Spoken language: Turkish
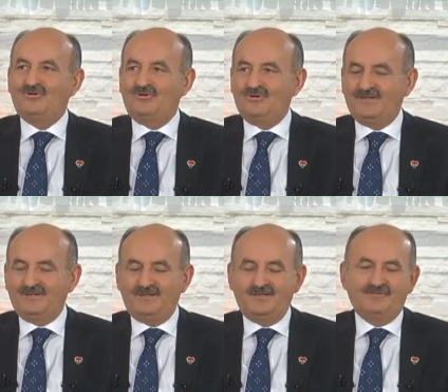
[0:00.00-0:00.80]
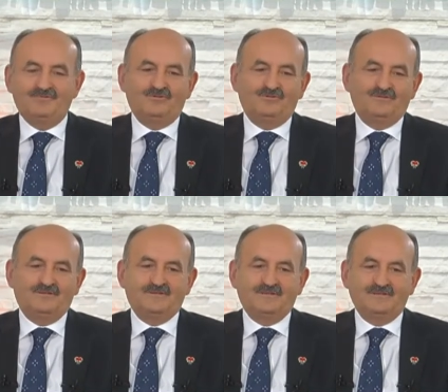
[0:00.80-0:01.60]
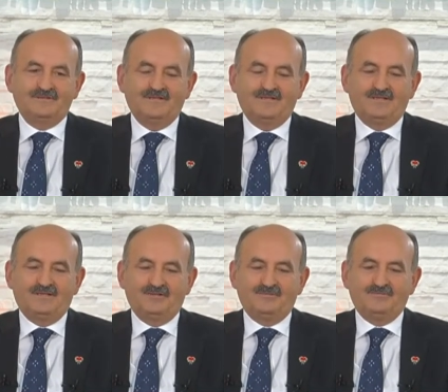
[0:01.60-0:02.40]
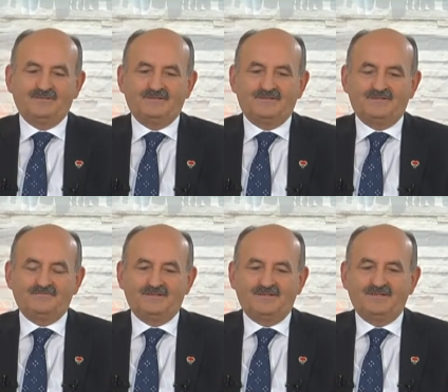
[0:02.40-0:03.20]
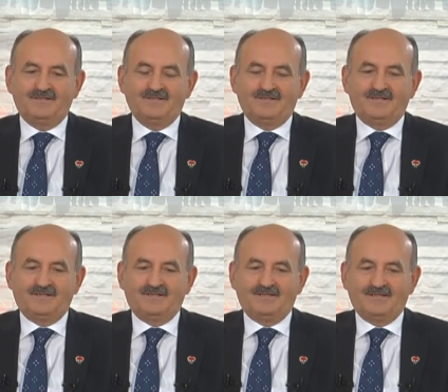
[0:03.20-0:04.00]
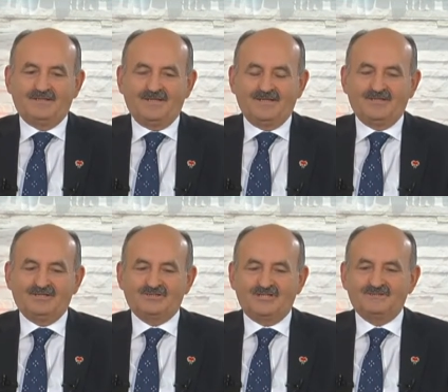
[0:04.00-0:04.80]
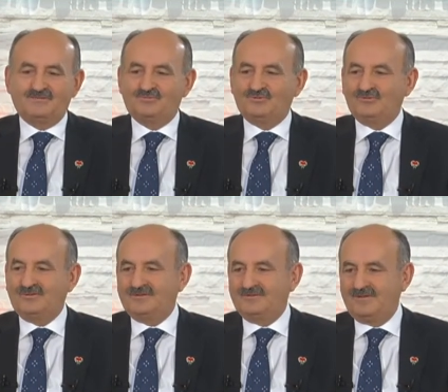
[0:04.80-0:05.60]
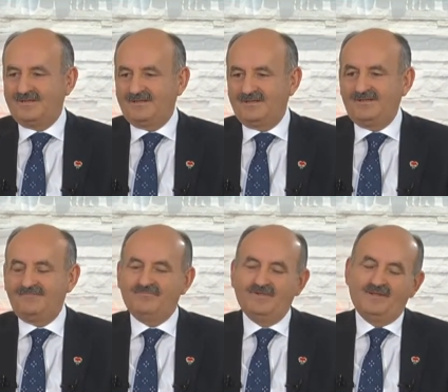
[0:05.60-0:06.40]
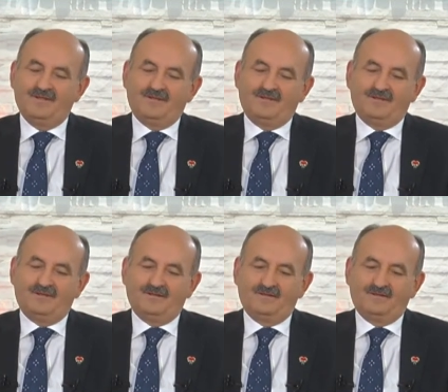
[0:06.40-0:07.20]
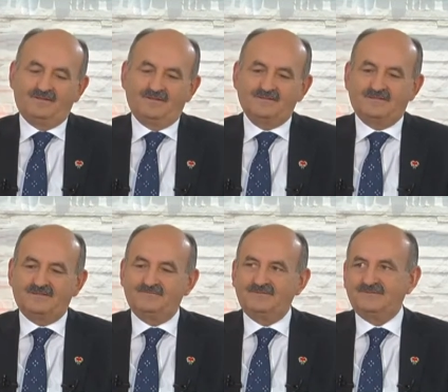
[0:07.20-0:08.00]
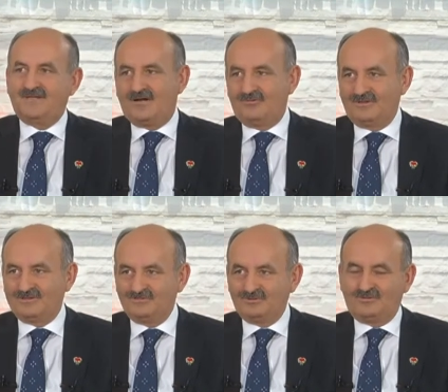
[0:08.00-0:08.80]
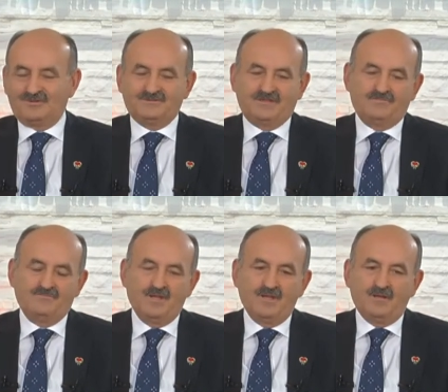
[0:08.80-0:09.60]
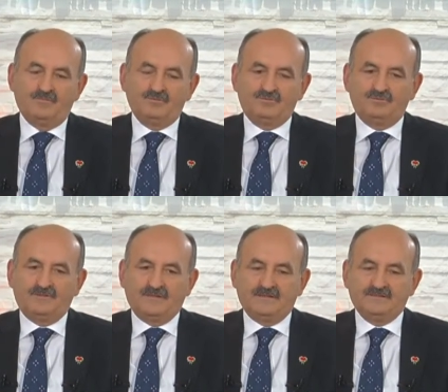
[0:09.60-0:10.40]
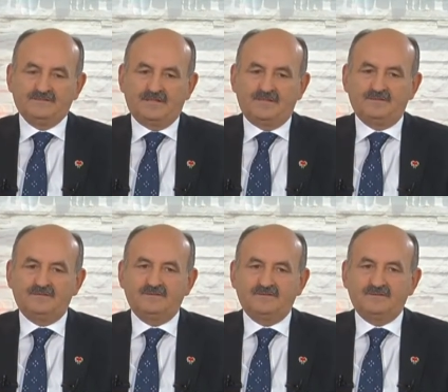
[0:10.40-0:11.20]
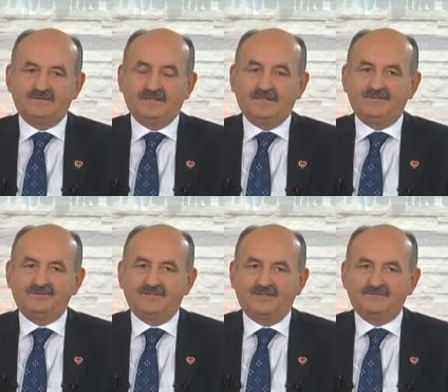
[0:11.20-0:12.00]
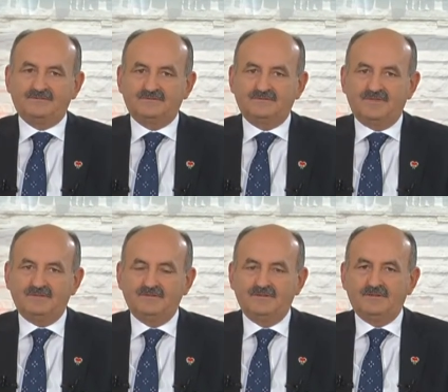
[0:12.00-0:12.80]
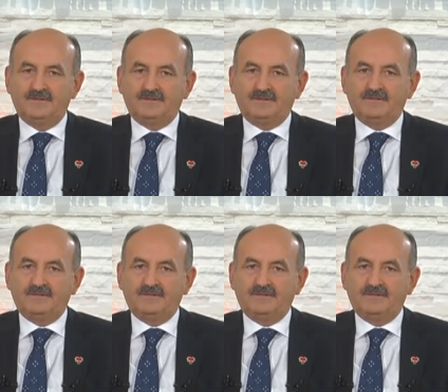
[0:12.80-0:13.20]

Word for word: onayına göndereceğiz. E, ümit ederim ki e, en geç Kasım sonu itibariyle e, tasarımız kanunlaşmış olacak. Bu Türkiye'nin sağlık e, geleceği açısından e,